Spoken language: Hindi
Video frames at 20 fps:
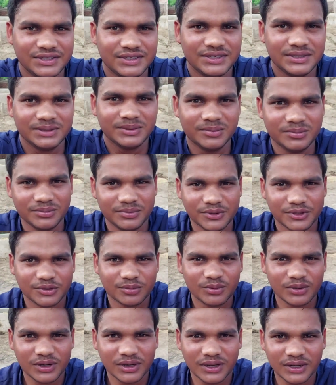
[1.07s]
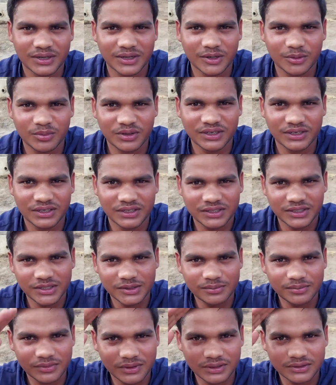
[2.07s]
जी बिसमीम
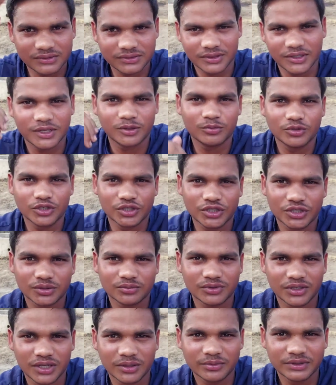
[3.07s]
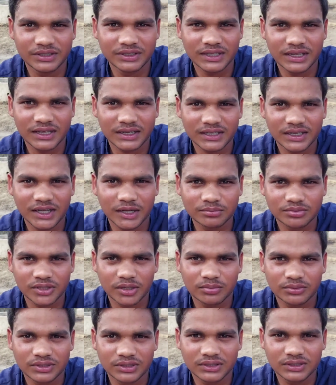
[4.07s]
अल्लाम उम्मीद है कि आप
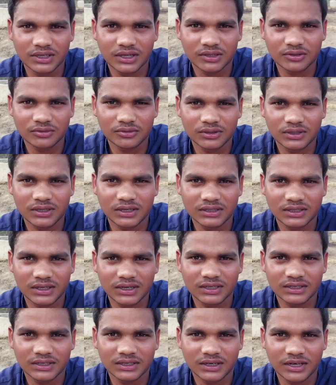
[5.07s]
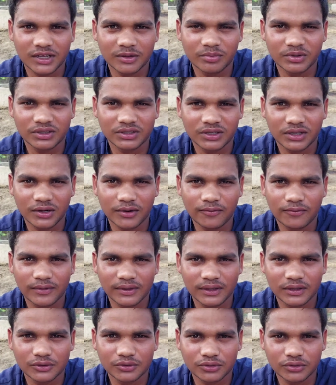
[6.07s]
सब ठीक ठाक होंगे अल्लाह ताला की रहमत करम
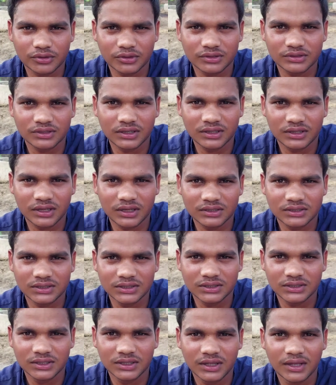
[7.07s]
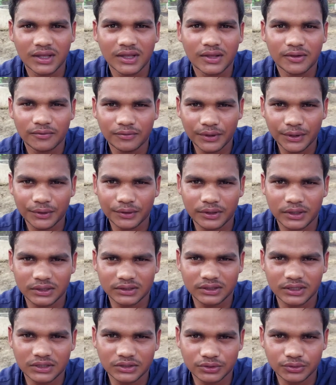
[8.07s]
फजल शुक्र के साथ आज की वीडियो
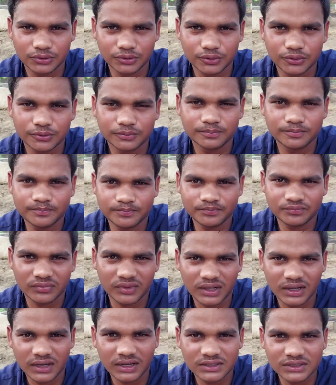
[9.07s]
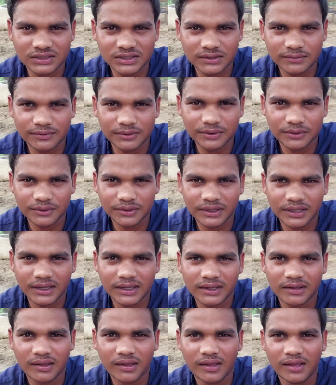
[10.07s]
करते हैं शुरू आज की वीडियो
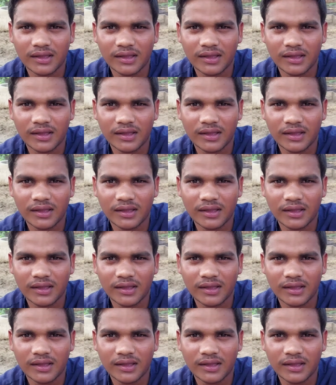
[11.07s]
है